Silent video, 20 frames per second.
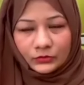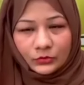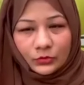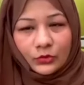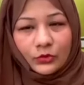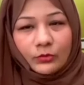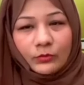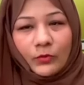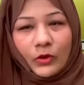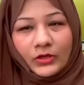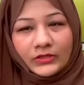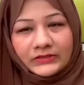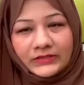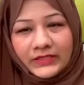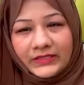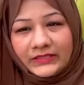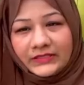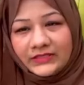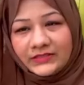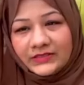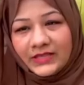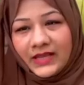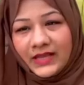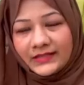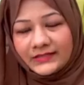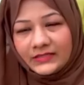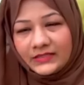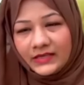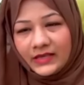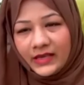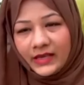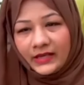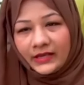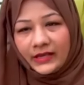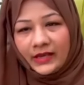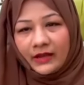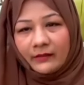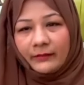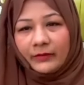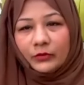तो बहुत सारी चीज़ें ऐसी हैं
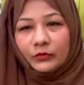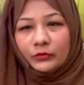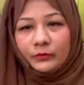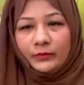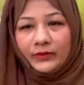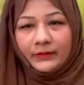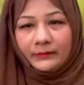कि हमें खुद